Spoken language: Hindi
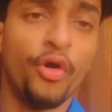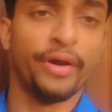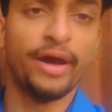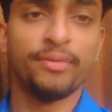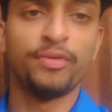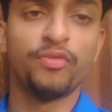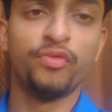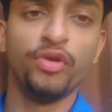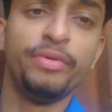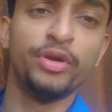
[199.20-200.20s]
अगर आप लोग
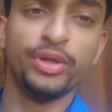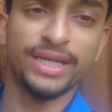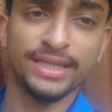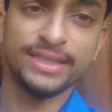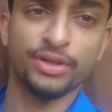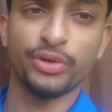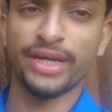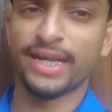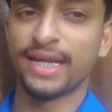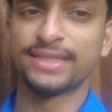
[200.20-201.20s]
फुल वीडियो देखना चाहते हो
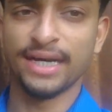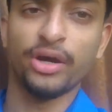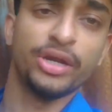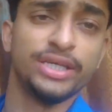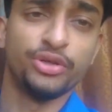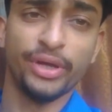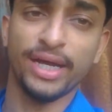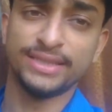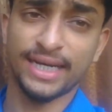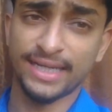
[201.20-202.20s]
टेक्निकल की तो
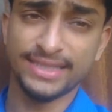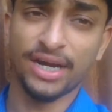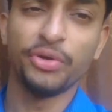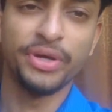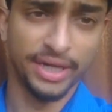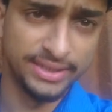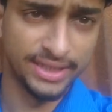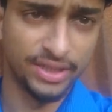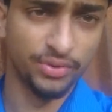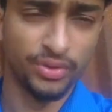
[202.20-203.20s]
यहाँ जाके चेकआउट कर सकते हो